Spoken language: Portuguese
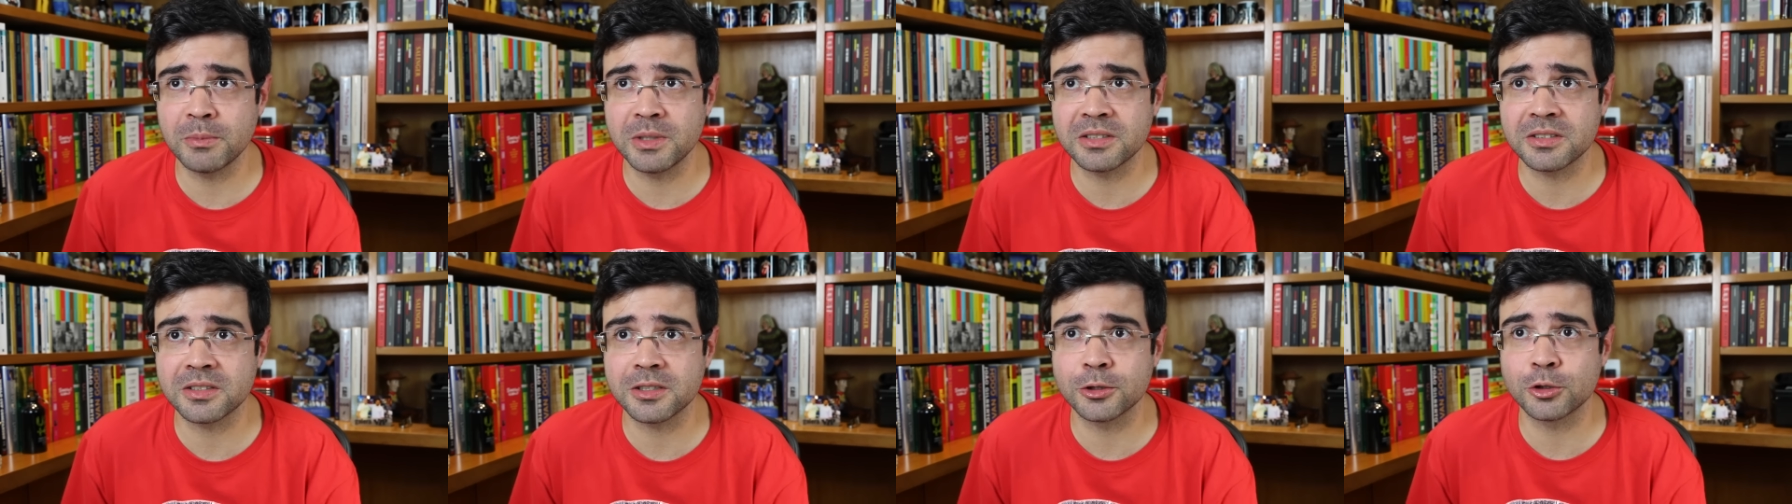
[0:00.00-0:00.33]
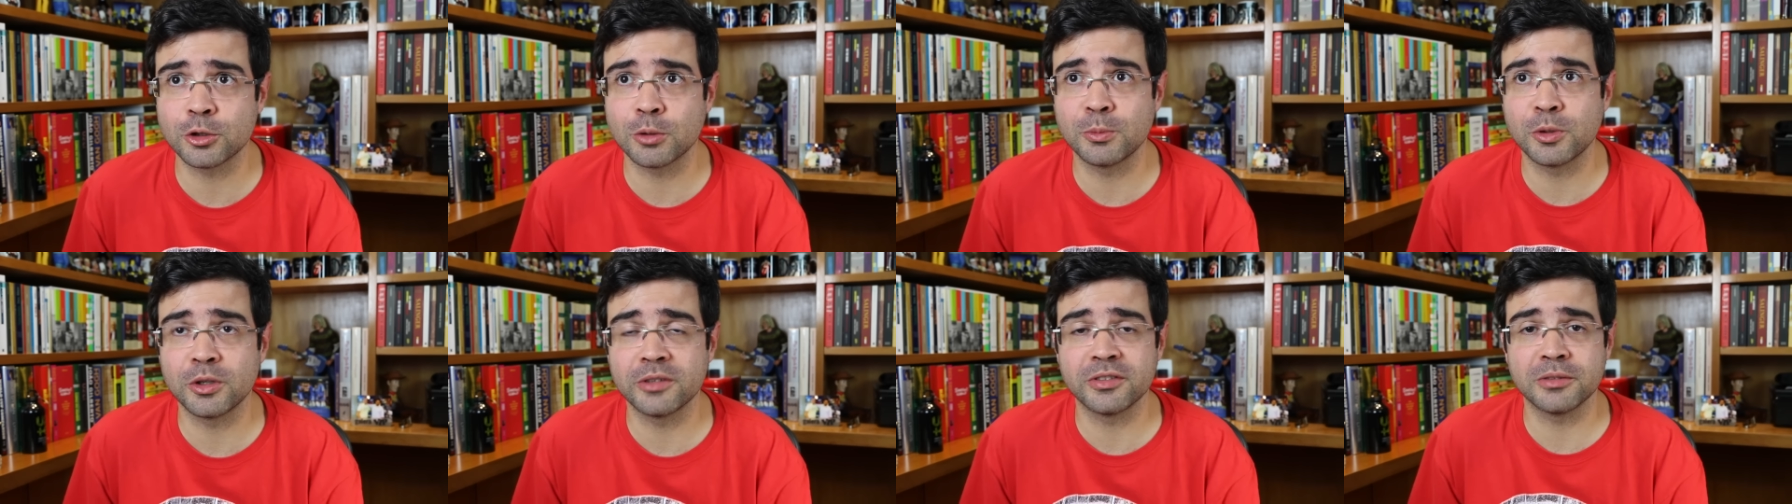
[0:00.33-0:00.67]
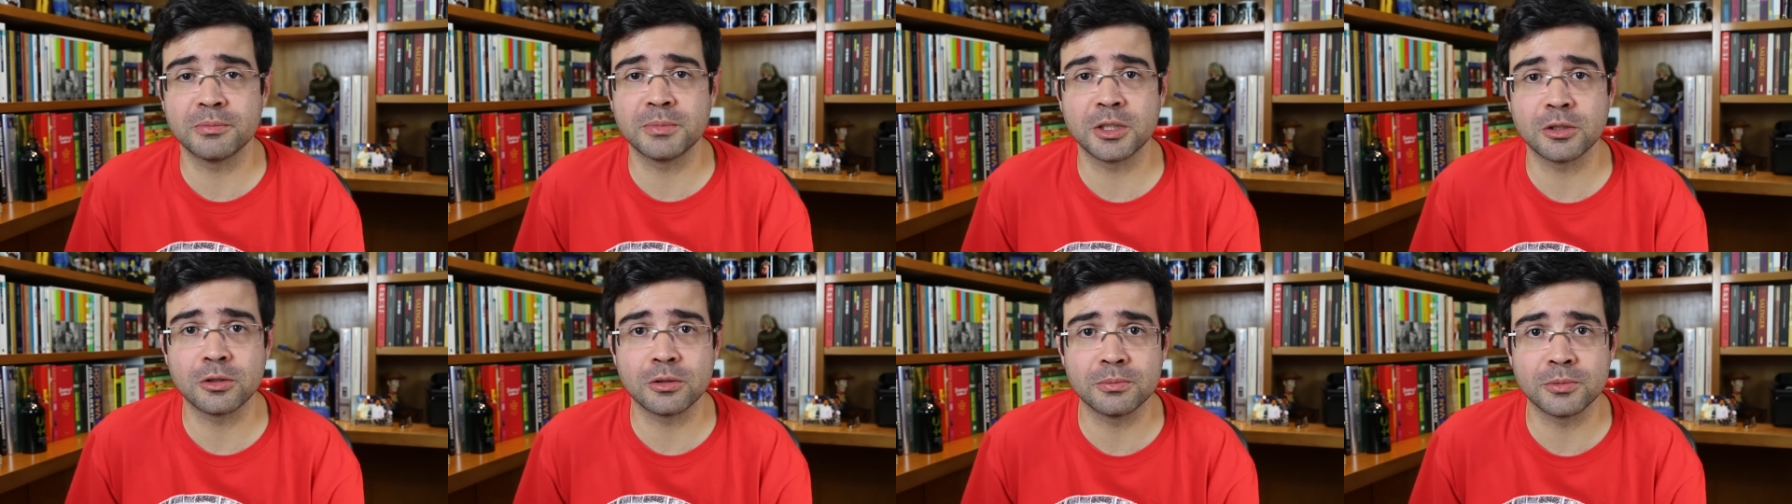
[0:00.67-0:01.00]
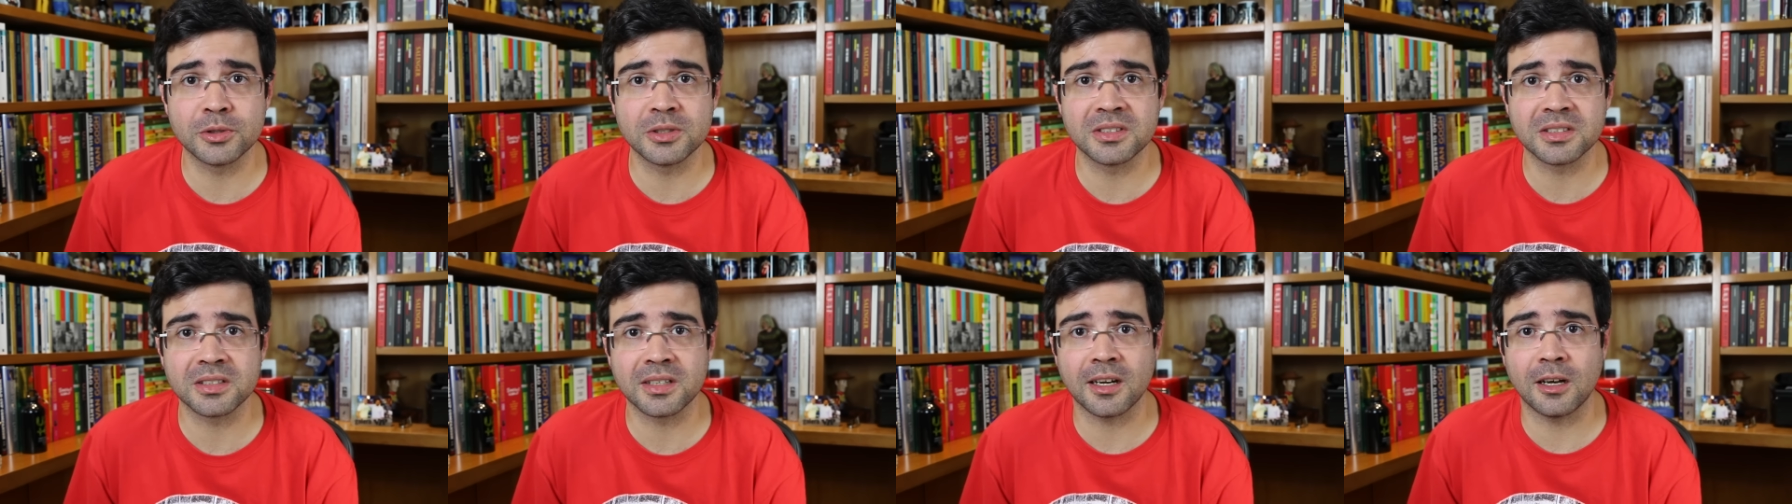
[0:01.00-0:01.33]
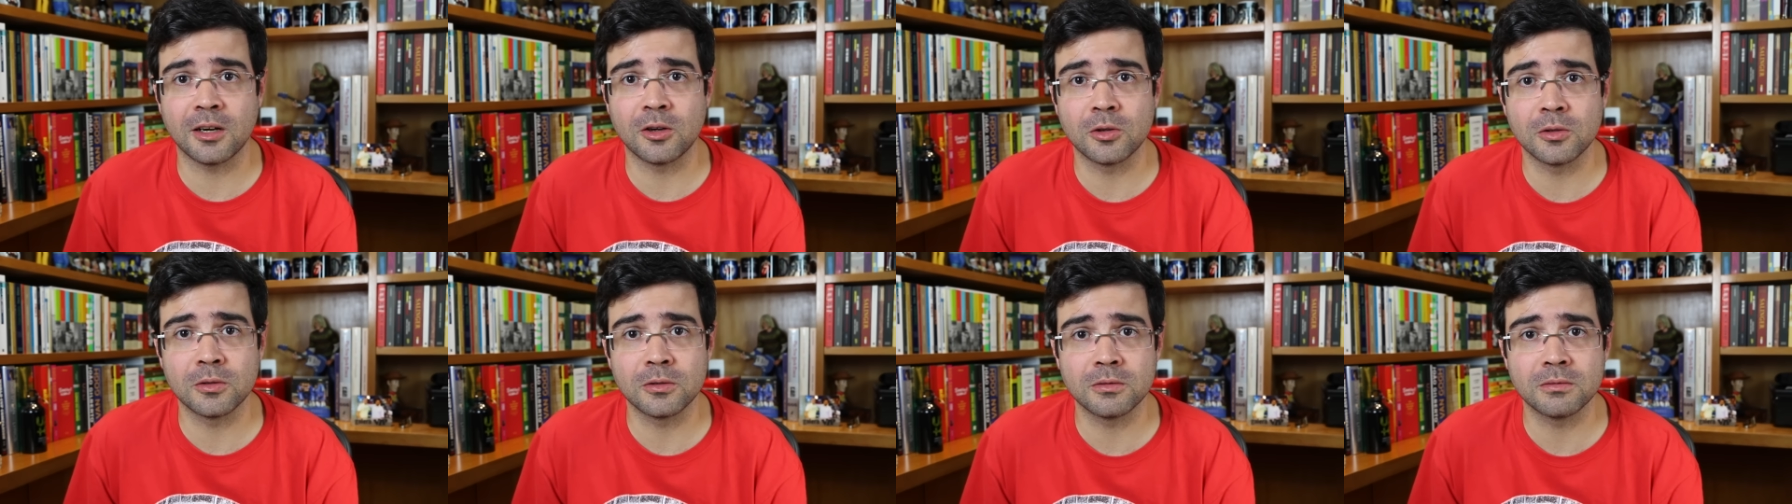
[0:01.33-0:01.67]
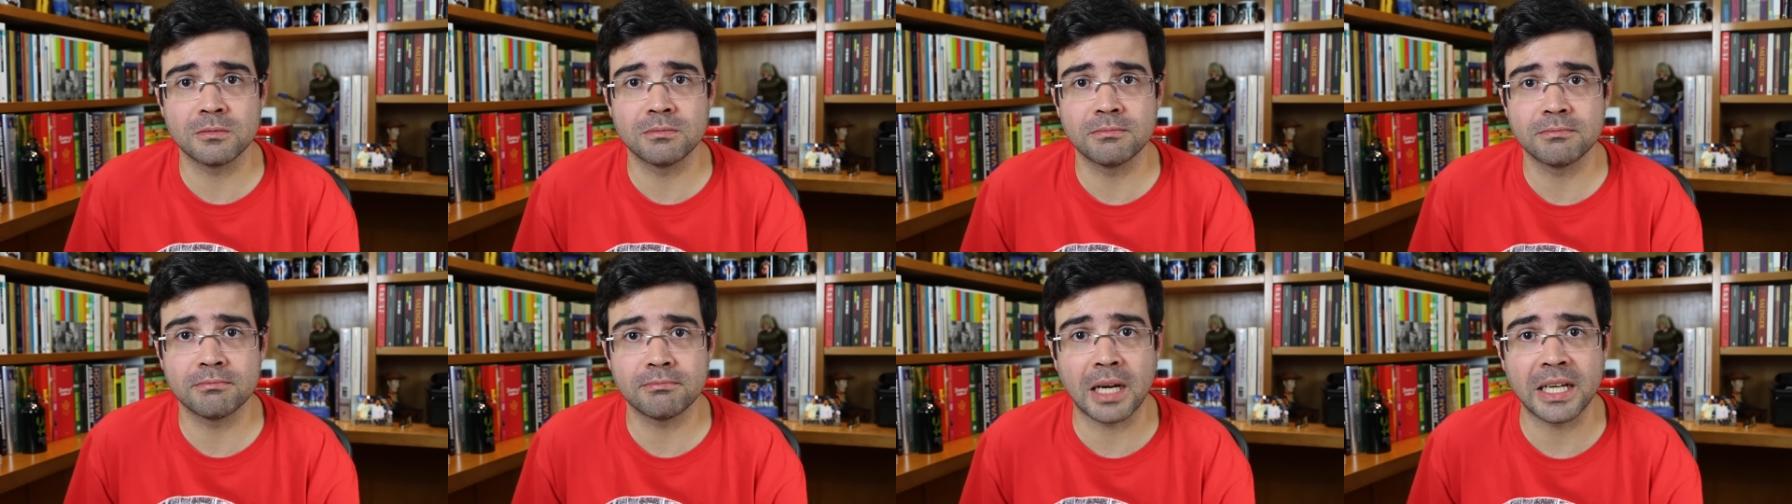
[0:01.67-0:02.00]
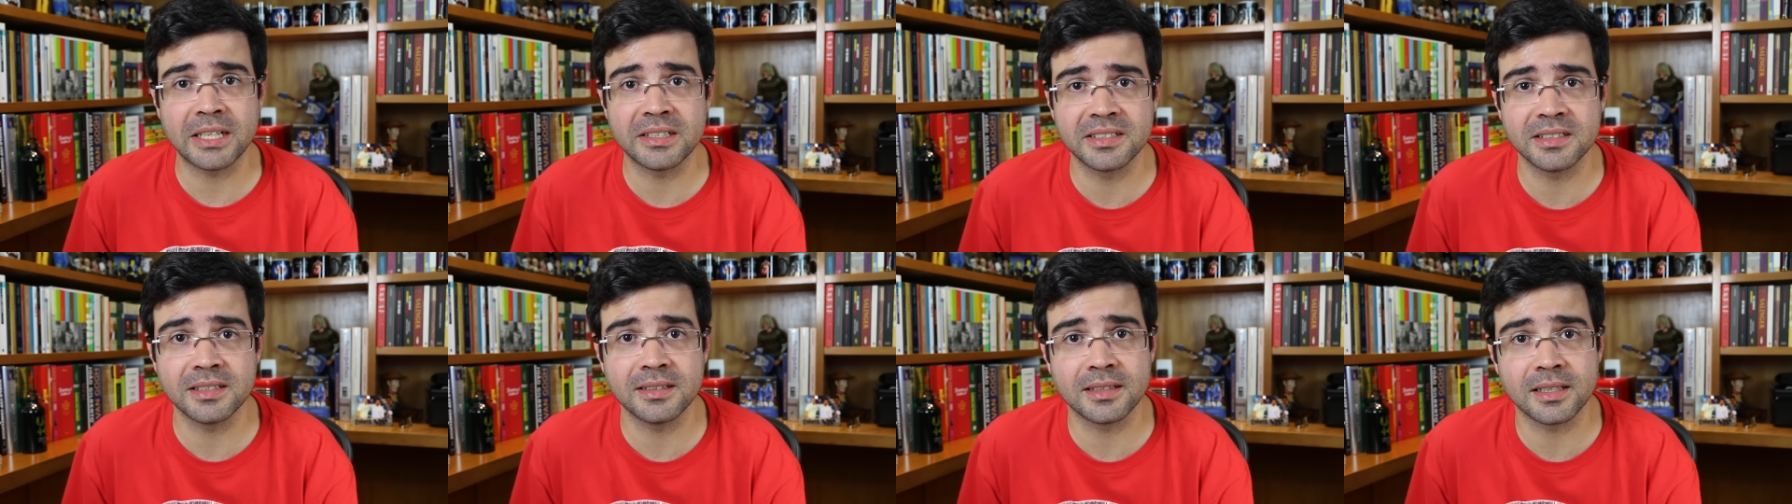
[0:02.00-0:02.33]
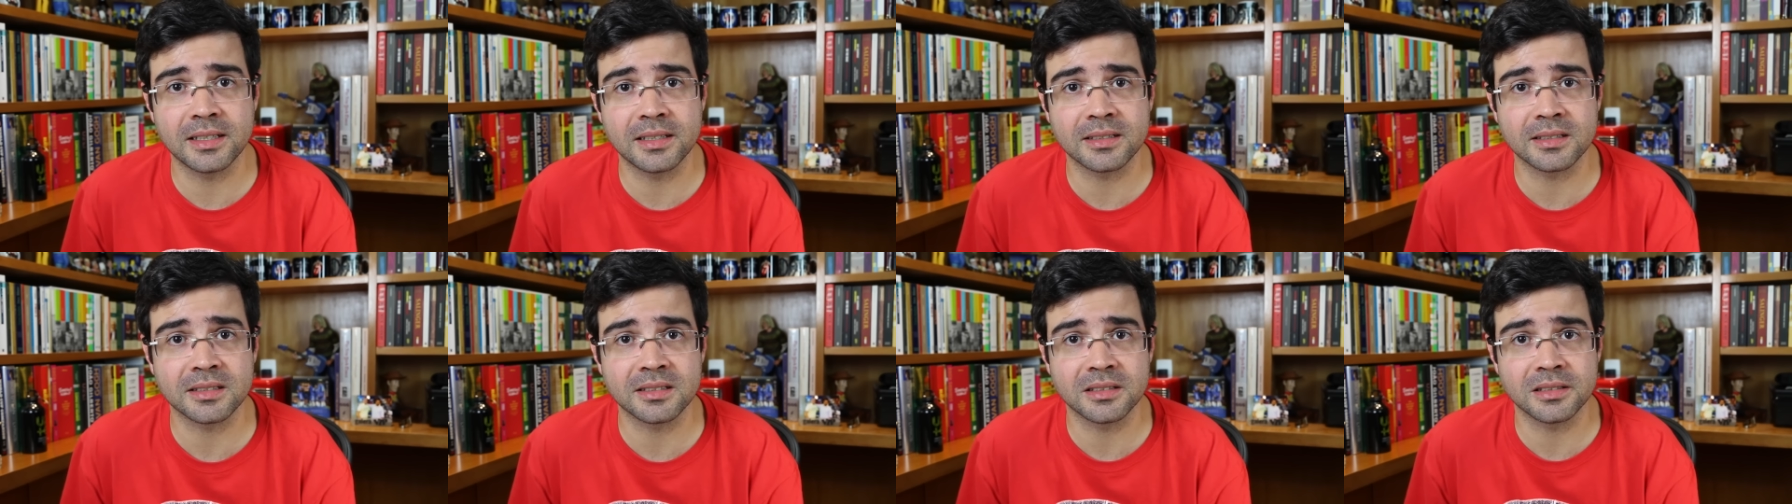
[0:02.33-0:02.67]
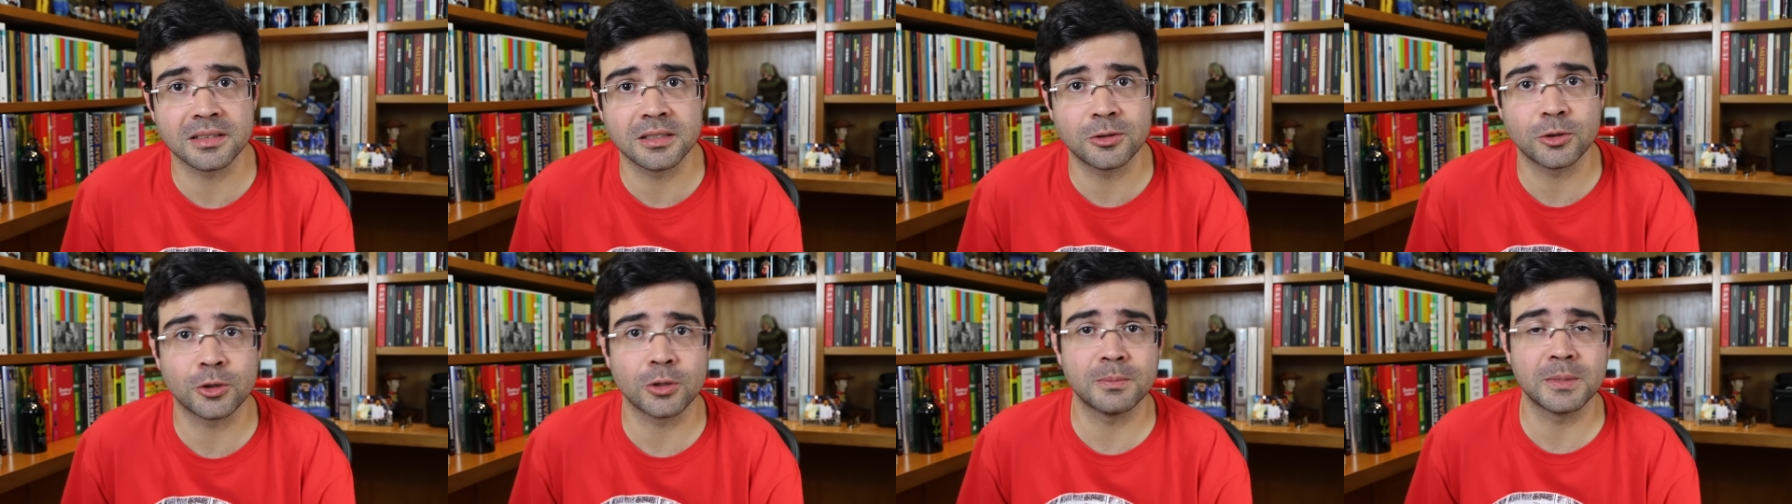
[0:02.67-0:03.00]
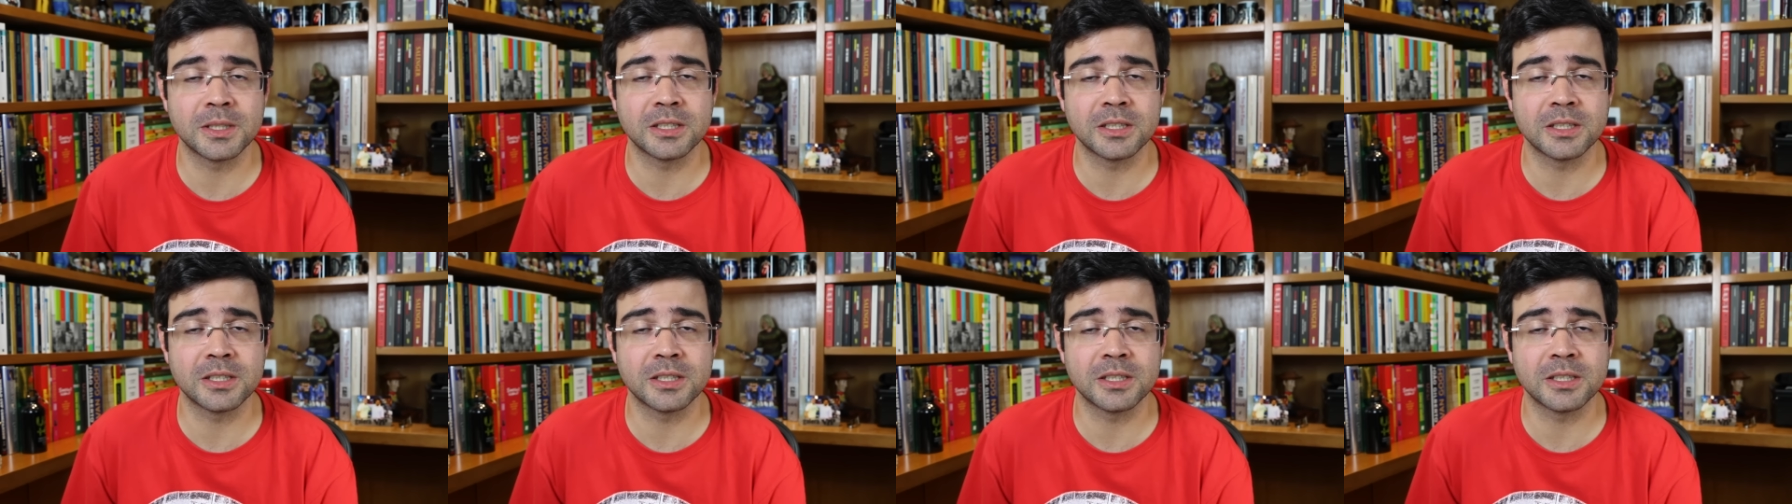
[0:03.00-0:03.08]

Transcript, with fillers: mim seja o movimento musical mais interessante,